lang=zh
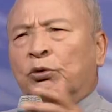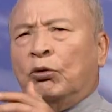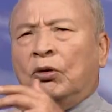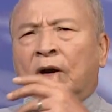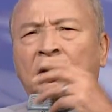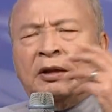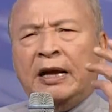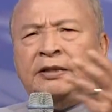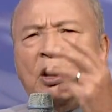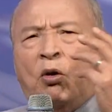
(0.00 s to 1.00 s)
多
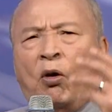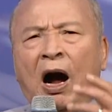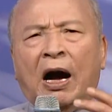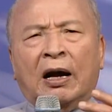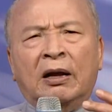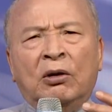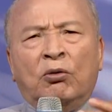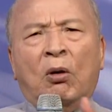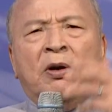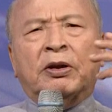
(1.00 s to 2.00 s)
那些话，
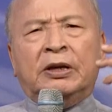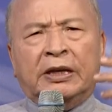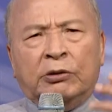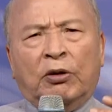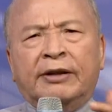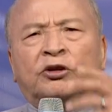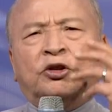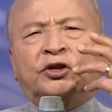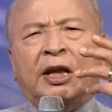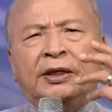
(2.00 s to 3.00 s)
我们以为是
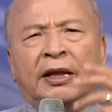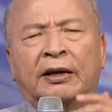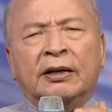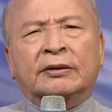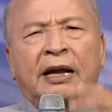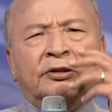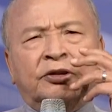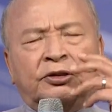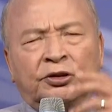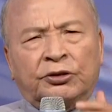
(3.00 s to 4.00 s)
真的，但
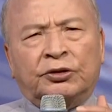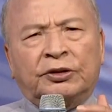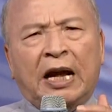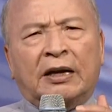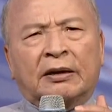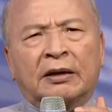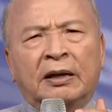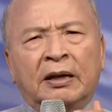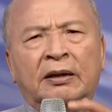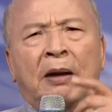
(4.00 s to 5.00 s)
是事实上，
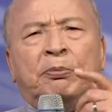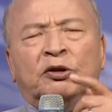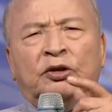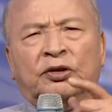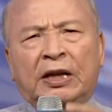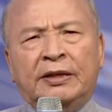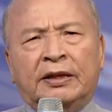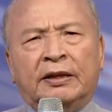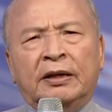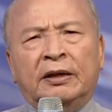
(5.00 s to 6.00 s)
那不是真
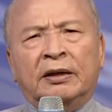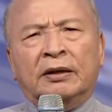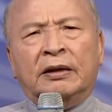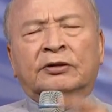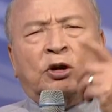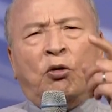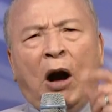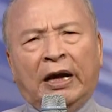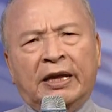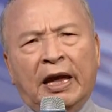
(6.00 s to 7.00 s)
理，那是
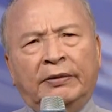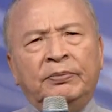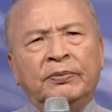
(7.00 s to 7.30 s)
谎言。